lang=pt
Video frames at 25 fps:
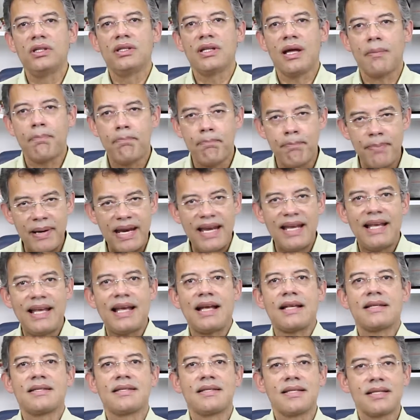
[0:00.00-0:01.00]
na
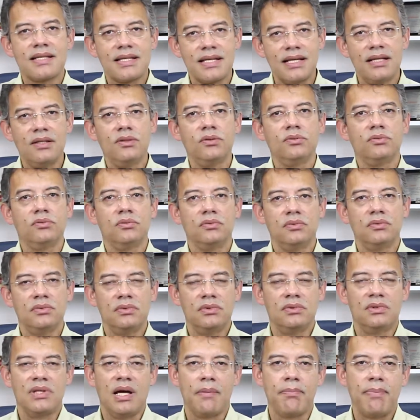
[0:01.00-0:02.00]
pregação
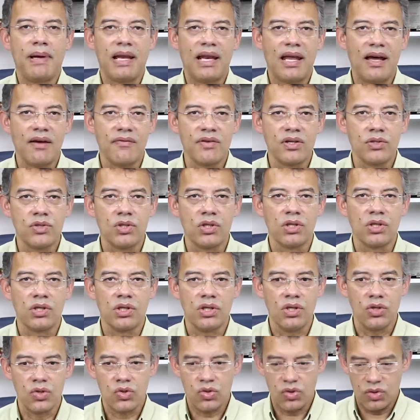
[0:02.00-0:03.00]
da palavra de
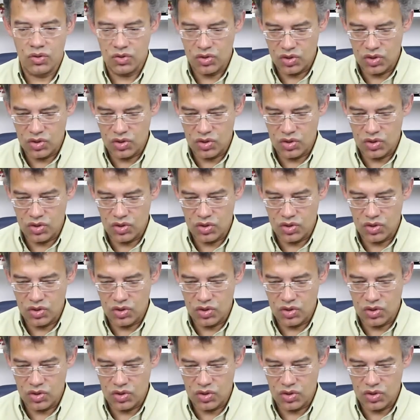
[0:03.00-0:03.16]
Cristo,